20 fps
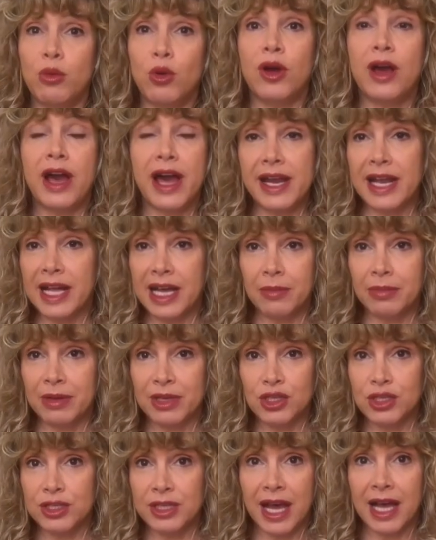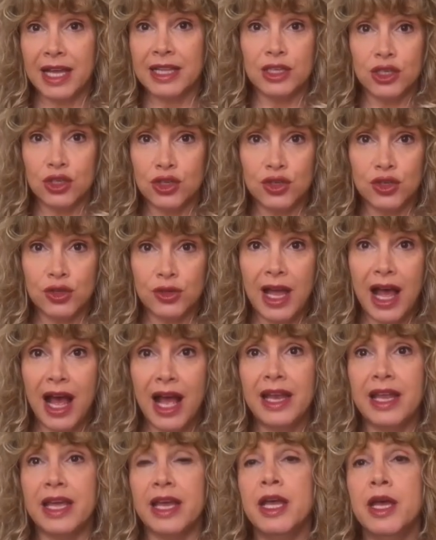bloccare la capacità
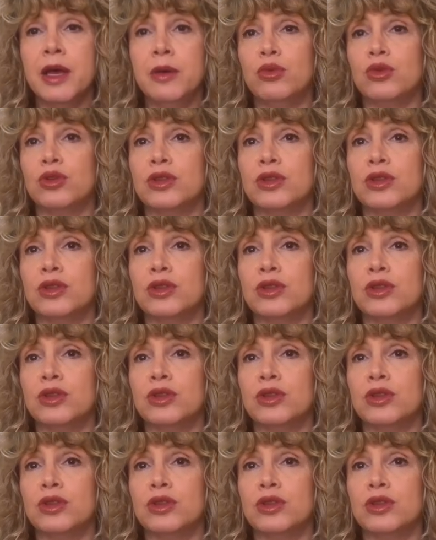decisionale,